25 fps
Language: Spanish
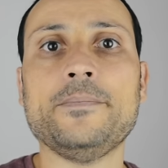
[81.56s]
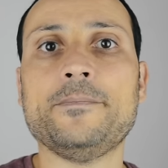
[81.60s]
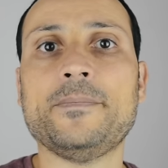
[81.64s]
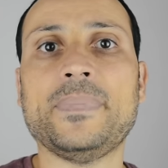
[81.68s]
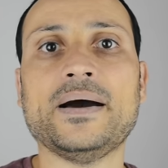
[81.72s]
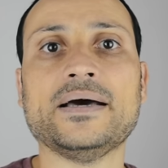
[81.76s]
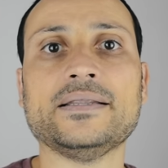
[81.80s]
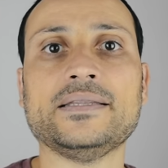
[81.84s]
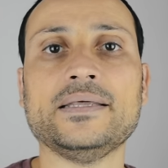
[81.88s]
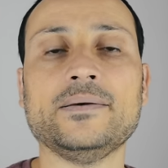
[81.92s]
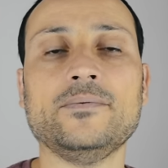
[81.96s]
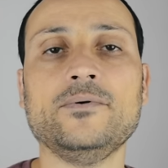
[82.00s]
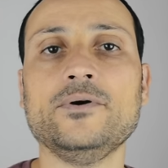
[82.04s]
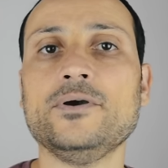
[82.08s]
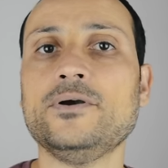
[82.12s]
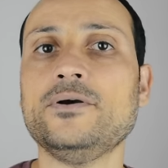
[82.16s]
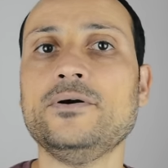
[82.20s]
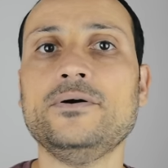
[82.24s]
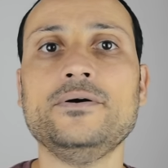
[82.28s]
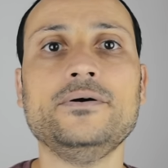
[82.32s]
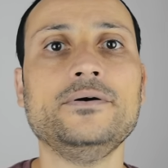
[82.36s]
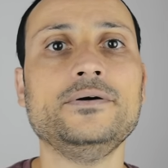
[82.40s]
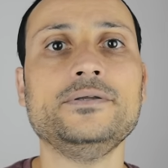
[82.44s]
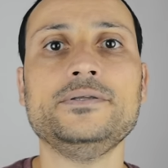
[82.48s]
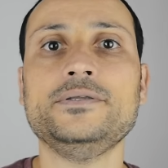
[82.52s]
iPad y voy
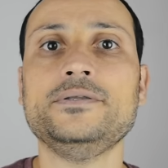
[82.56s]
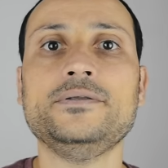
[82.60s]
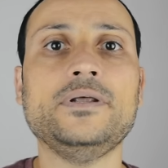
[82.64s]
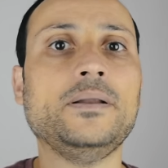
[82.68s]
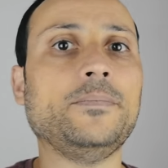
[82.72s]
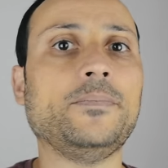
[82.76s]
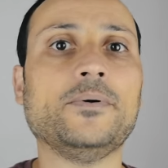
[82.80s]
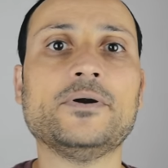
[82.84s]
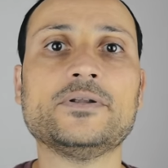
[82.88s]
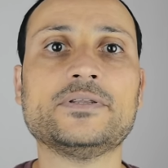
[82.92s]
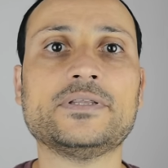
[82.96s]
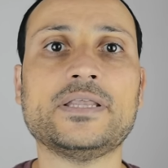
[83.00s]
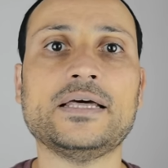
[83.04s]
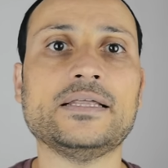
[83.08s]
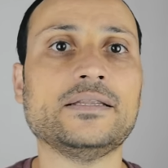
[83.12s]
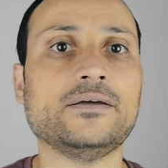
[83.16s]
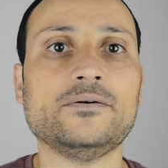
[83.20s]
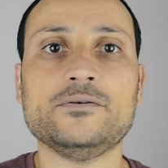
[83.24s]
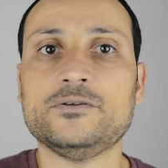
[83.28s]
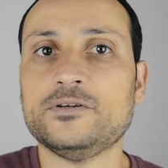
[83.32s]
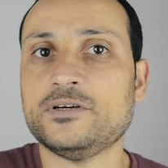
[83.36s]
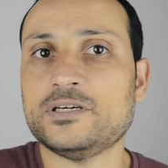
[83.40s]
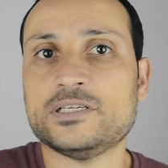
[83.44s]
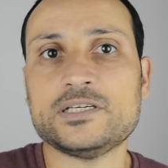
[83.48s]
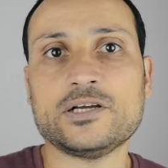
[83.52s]
con el
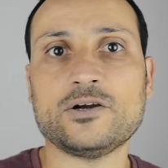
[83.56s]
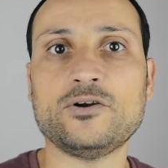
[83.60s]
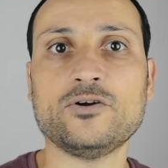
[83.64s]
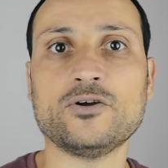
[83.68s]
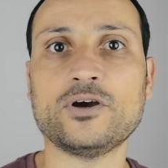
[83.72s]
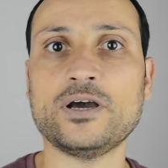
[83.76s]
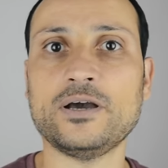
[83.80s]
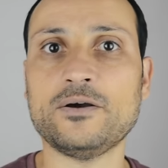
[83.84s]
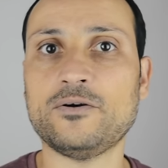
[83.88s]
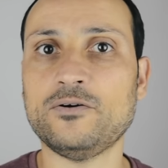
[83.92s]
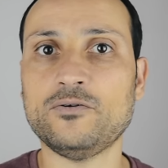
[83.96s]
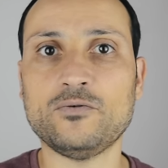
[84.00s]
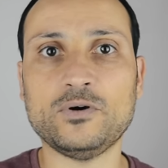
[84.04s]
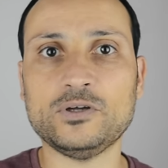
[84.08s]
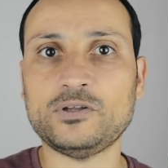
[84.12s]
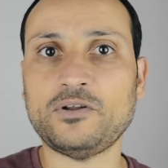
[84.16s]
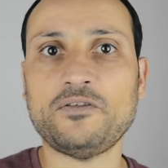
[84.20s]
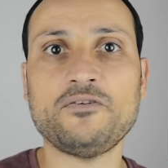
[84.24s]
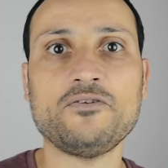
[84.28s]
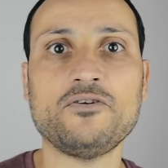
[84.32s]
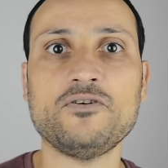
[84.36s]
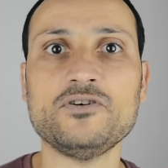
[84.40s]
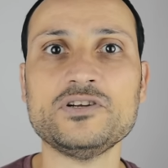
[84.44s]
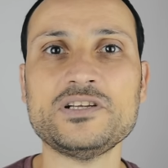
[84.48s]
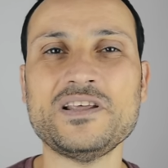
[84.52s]
portátil, yo que sé, con, lo con 4 o
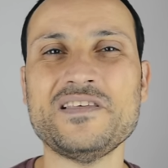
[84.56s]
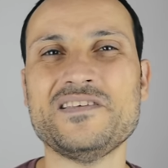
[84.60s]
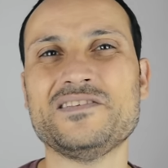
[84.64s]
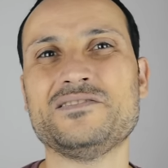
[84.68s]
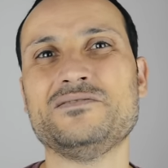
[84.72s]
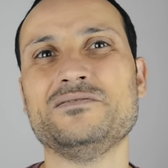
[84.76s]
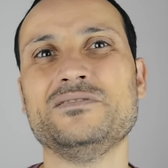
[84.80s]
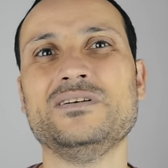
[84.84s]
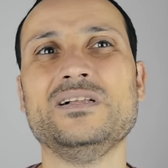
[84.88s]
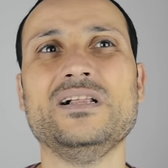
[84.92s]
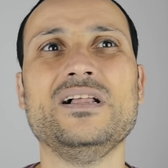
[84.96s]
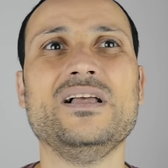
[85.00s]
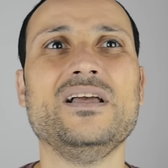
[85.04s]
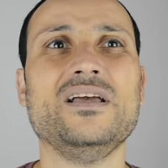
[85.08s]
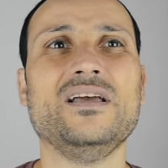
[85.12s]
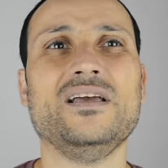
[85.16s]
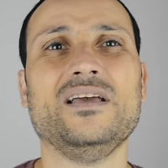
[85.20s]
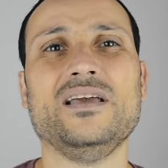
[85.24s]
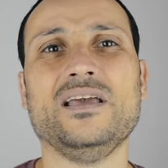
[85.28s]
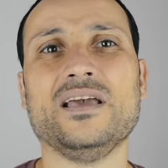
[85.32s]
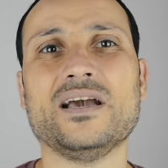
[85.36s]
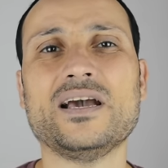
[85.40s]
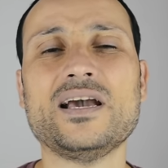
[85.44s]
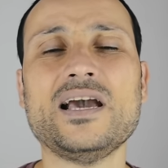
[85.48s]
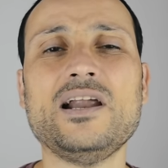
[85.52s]
5 cosas y dices tú,
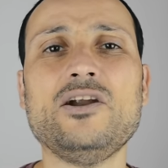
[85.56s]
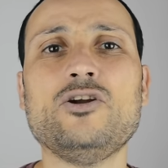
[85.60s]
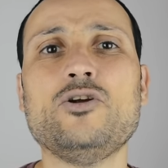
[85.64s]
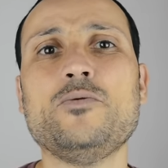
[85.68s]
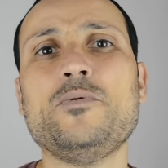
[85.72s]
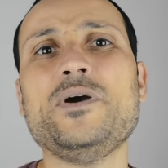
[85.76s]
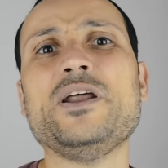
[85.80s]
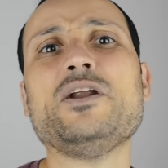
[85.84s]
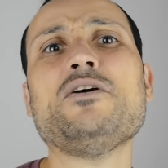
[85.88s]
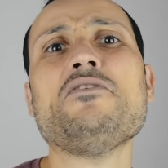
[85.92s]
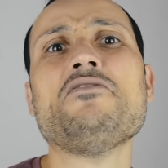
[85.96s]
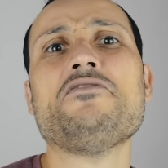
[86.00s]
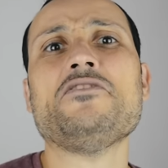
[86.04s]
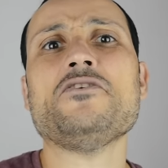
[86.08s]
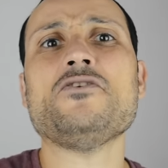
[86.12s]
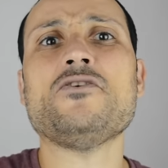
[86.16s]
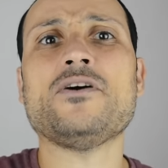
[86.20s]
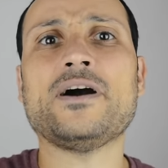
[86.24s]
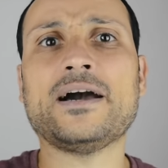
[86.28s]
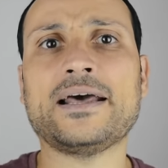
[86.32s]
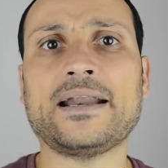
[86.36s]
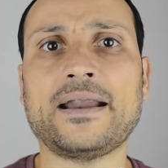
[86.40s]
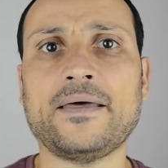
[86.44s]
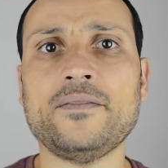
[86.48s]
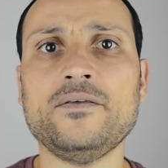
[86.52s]
y claro, no voy con
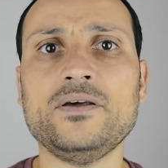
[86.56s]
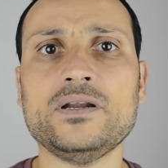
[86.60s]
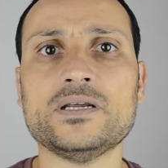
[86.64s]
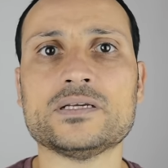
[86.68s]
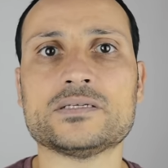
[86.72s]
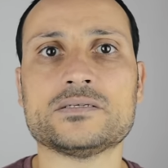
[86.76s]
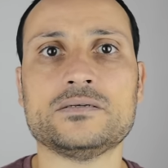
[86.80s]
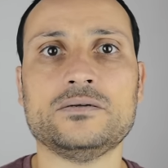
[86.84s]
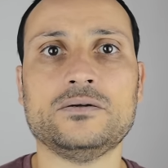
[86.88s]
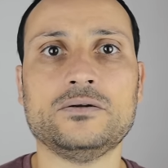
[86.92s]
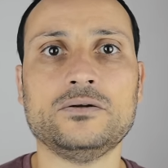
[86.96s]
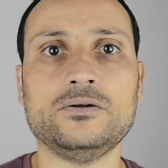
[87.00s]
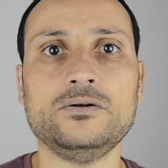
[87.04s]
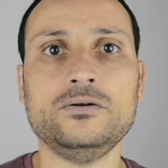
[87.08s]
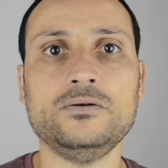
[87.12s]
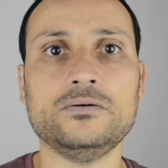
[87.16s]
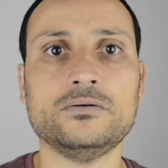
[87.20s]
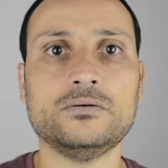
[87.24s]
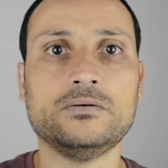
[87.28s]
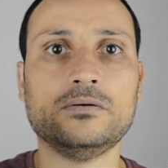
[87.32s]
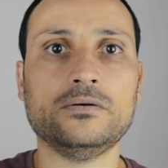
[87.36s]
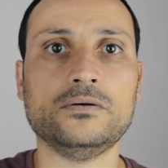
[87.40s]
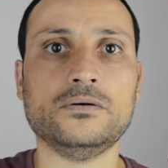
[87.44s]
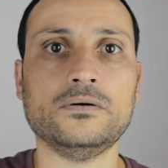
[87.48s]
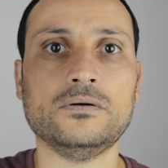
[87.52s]
5 cargadores, no, no,
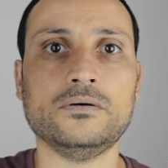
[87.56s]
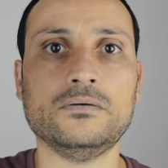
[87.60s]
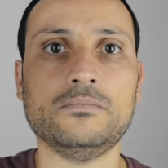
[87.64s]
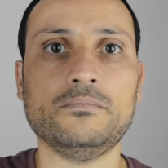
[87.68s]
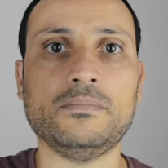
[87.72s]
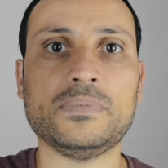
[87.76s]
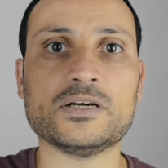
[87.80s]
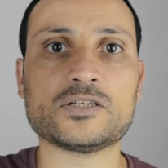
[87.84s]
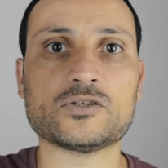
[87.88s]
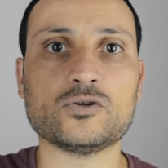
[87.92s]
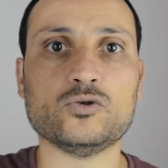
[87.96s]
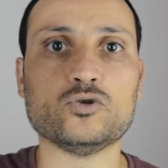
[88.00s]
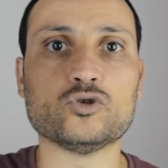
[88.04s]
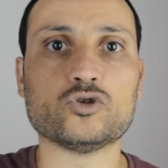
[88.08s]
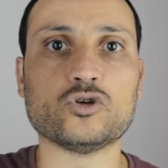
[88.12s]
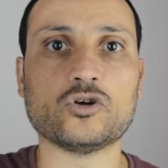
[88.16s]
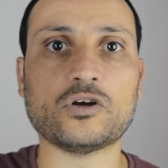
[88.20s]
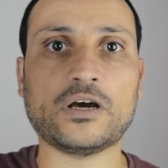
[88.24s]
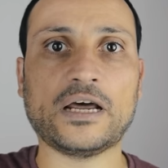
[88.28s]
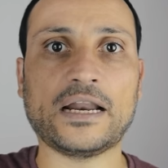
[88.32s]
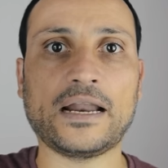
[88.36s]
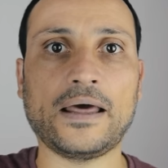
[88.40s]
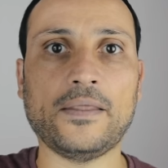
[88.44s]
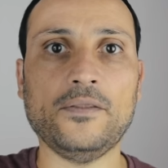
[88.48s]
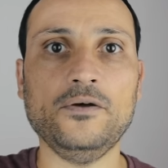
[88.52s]
no, vas con un
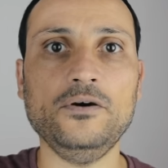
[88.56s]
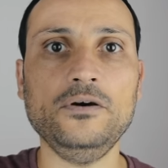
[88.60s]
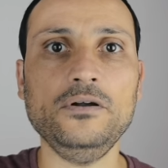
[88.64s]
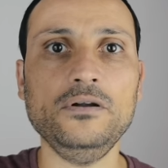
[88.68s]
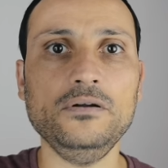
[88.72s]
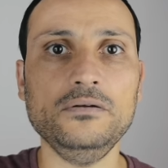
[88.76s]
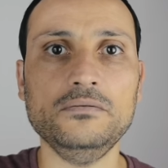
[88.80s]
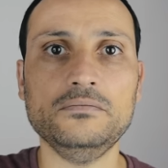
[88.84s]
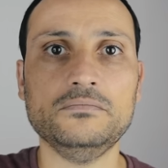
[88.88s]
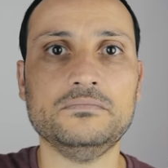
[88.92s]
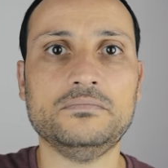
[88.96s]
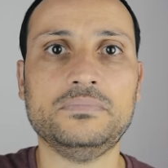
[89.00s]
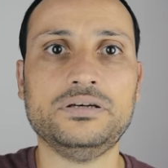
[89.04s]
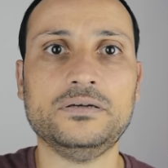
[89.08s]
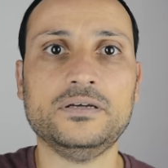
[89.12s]
solo cargador,